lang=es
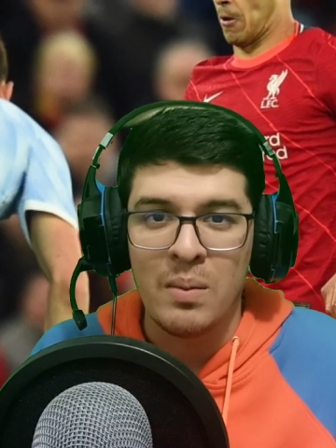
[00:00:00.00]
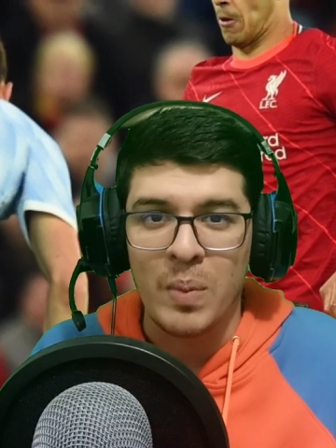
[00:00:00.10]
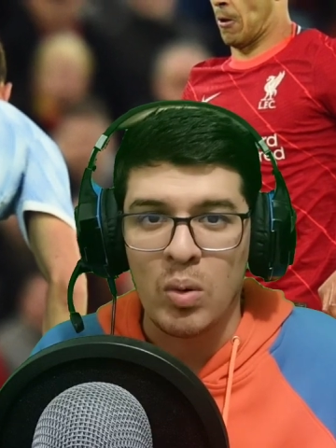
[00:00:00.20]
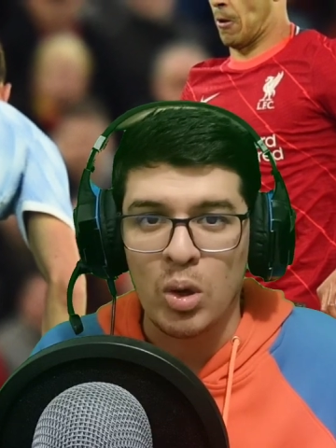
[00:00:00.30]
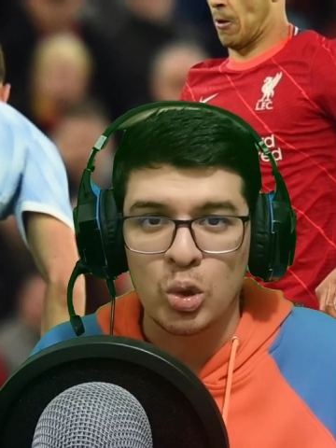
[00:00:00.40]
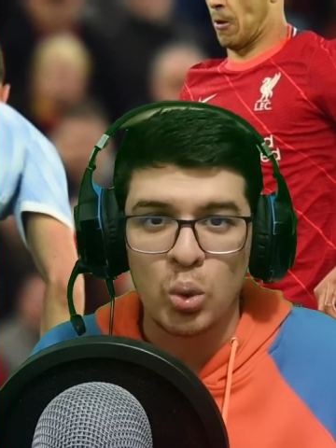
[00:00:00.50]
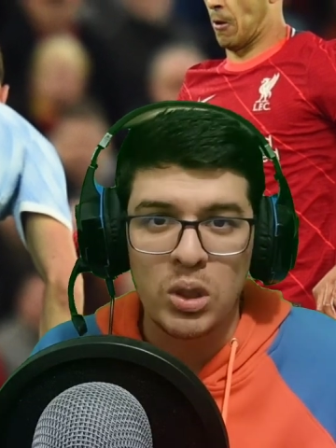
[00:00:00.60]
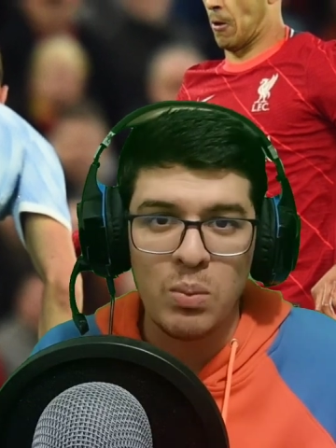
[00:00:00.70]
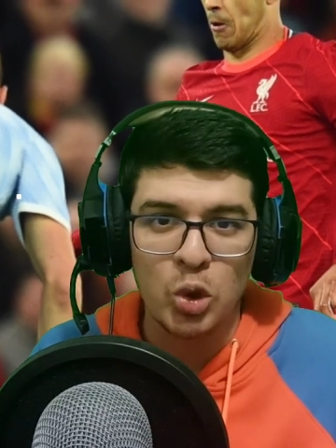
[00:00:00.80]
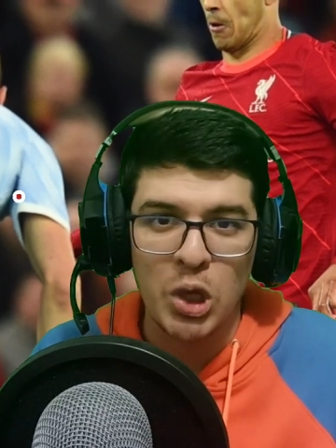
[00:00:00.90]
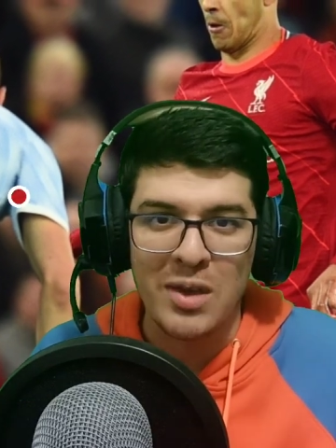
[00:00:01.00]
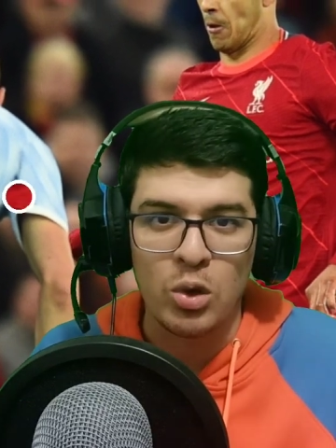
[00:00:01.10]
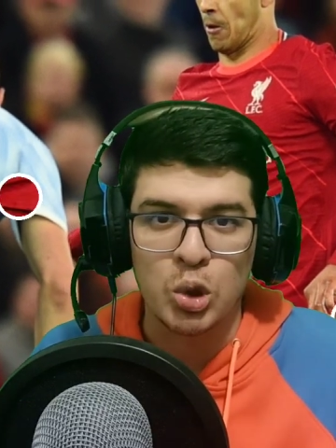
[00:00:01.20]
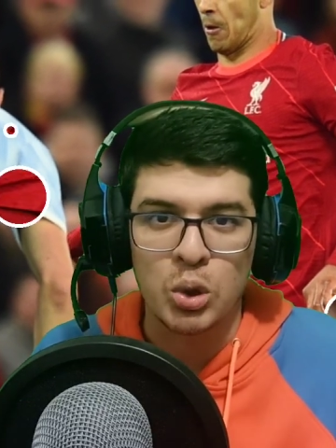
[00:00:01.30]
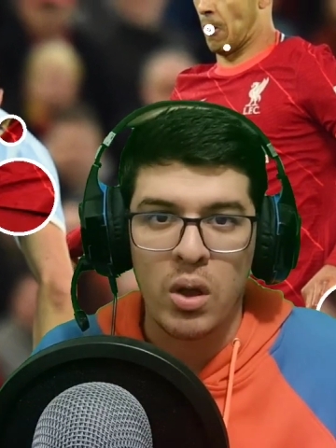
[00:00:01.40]
pero en los últimos
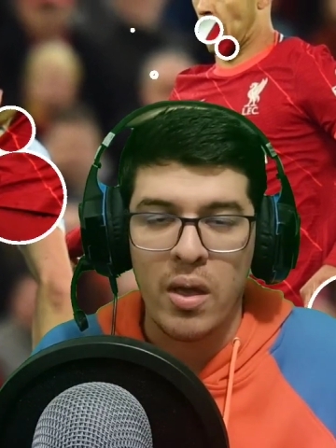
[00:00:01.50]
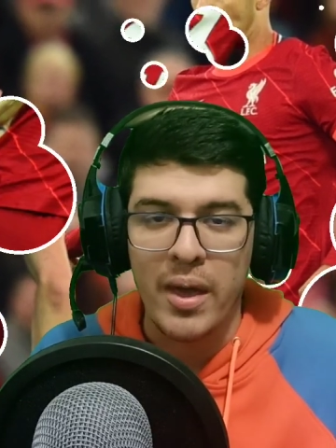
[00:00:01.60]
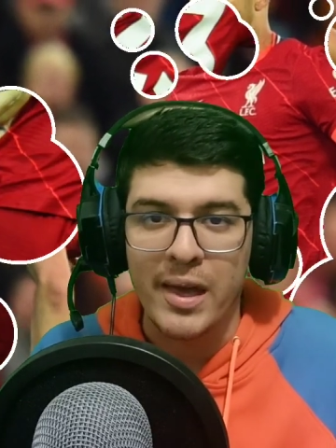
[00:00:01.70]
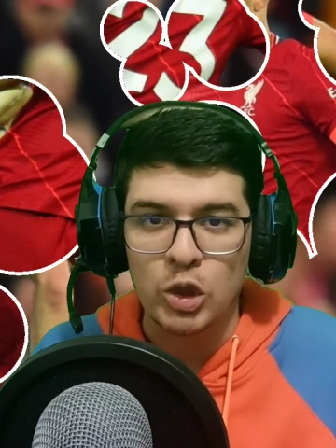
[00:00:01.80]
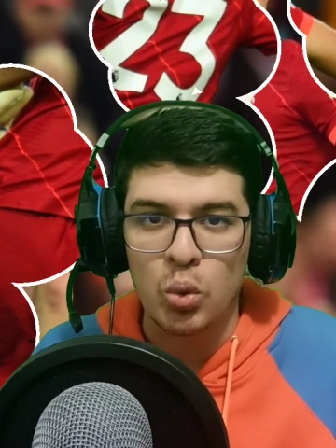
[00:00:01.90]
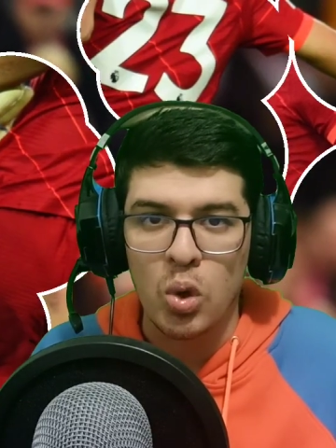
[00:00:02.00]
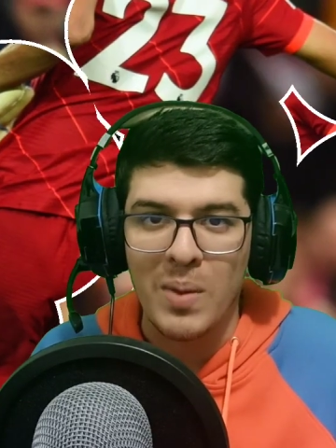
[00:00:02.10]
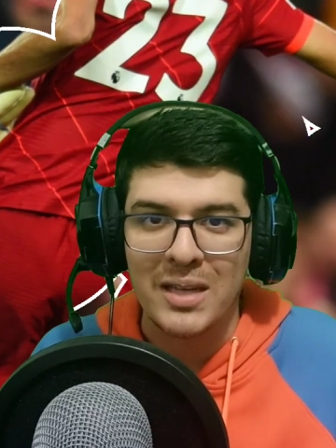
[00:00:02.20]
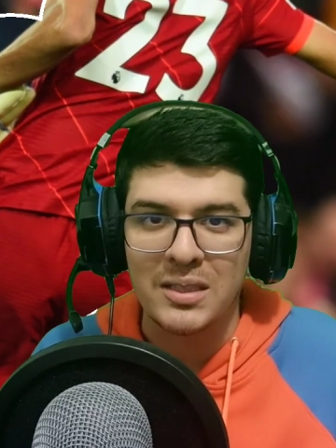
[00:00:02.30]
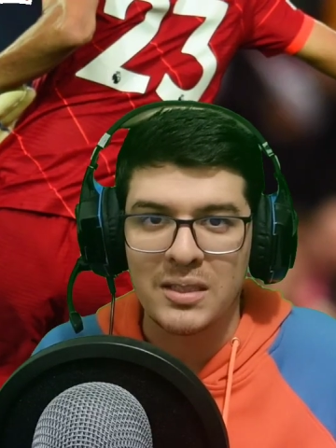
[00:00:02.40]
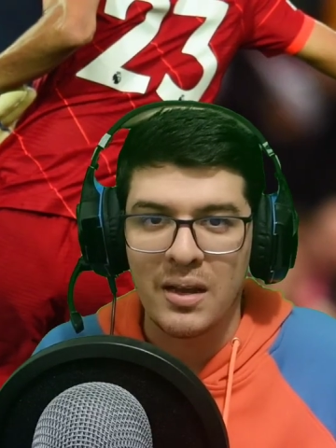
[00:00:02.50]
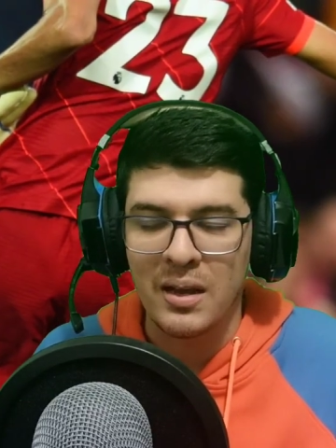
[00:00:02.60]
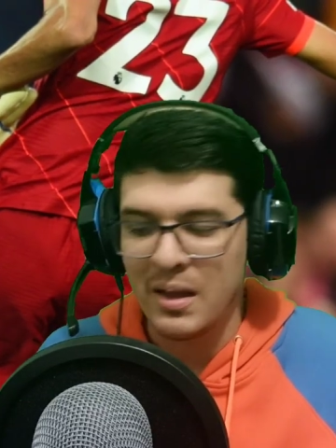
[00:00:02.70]
años es uno más.